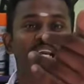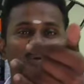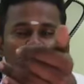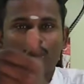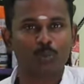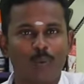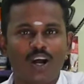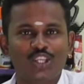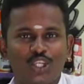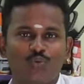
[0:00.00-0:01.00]
ரெண்டு வருஷம்
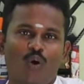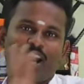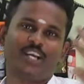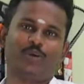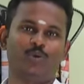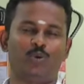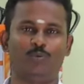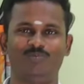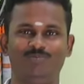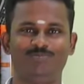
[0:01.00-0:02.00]
ஸ்பாஞ்சுக்கு வாரண்டி கொடுக்குறோம்